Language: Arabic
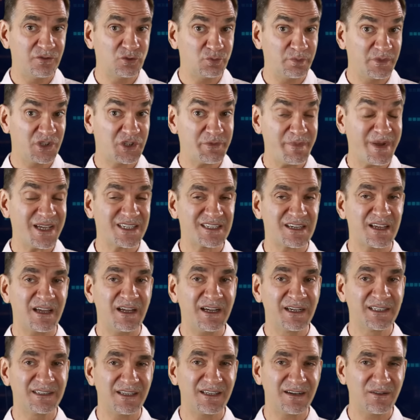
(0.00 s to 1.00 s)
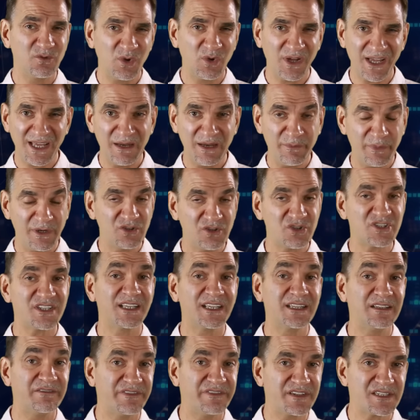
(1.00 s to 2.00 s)
ومتماسكة أكثر وغالبا
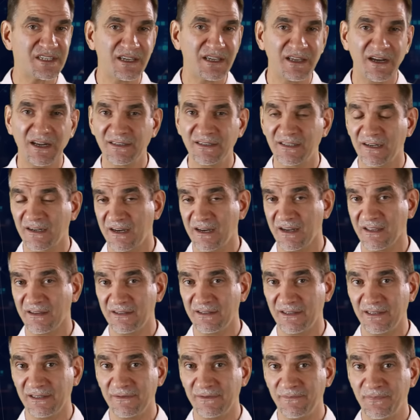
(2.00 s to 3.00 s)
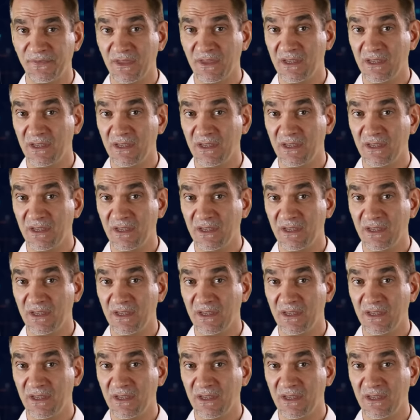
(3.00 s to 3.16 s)
يستخدم في السيارات الرياضية